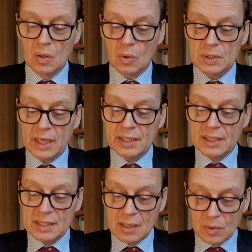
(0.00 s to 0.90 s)
und eine
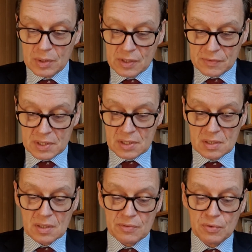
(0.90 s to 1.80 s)
genaue
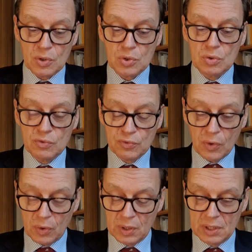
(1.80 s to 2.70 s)
Gewissenserforschung
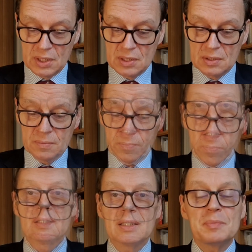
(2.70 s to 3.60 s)
folgen ließ.
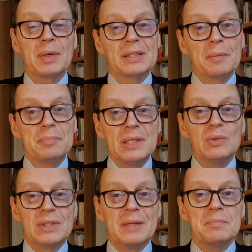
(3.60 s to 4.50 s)
Das heißt, Pater Pio
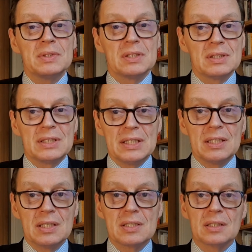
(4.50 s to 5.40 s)
nimmt die
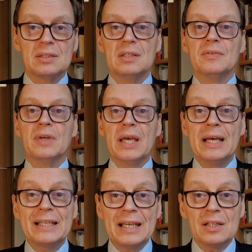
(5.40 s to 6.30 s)
Initiative.
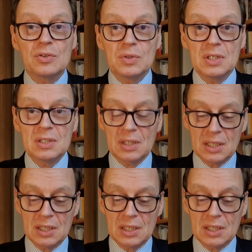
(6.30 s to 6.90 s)
Er geht zu diesen